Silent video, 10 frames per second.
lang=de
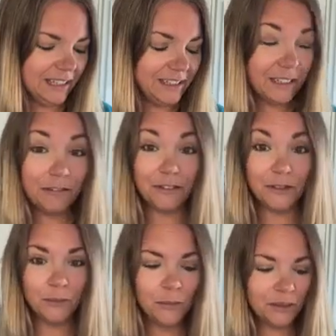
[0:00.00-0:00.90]
ich
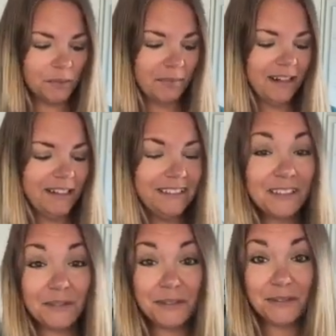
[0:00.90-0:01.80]
versuche mal,
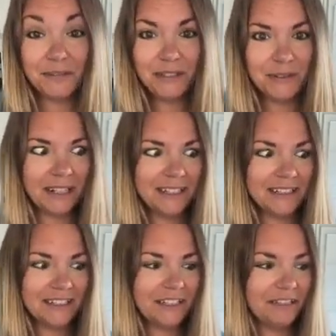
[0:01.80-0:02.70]
dass wir das Video
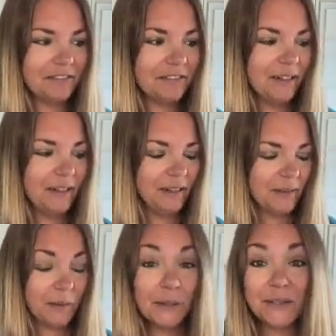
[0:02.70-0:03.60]
relativ
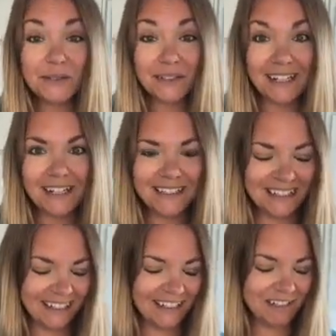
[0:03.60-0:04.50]
kurz und
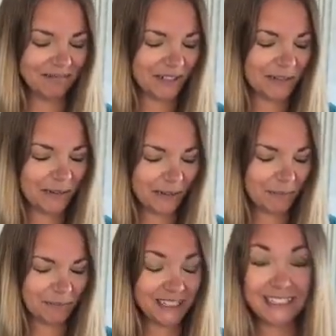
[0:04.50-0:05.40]
knackig halten. Mal gucken,
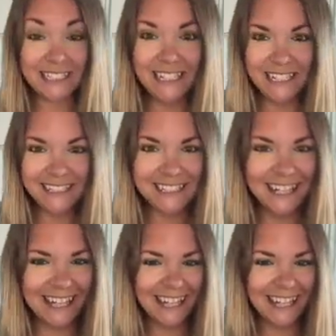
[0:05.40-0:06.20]
ob mir das gelingt.